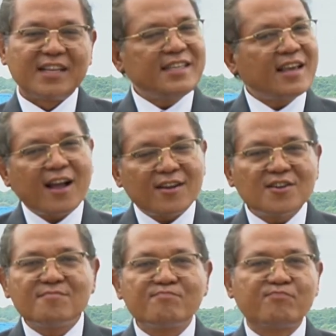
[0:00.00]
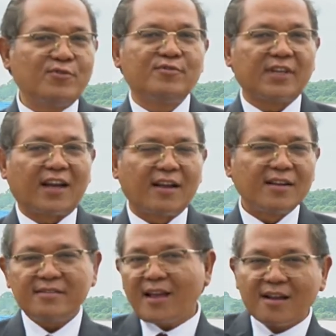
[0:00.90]
yang empunya,
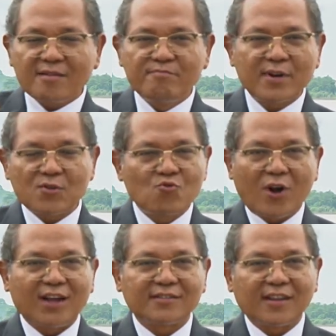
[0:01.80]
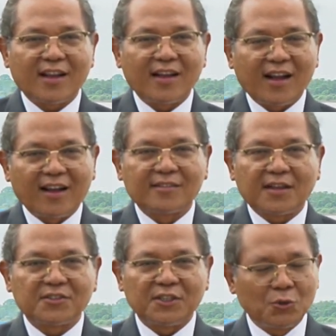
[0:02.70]
yang berkuasa
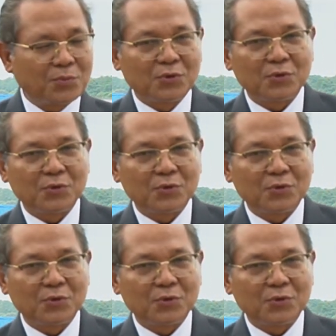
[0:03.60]
atas hidup.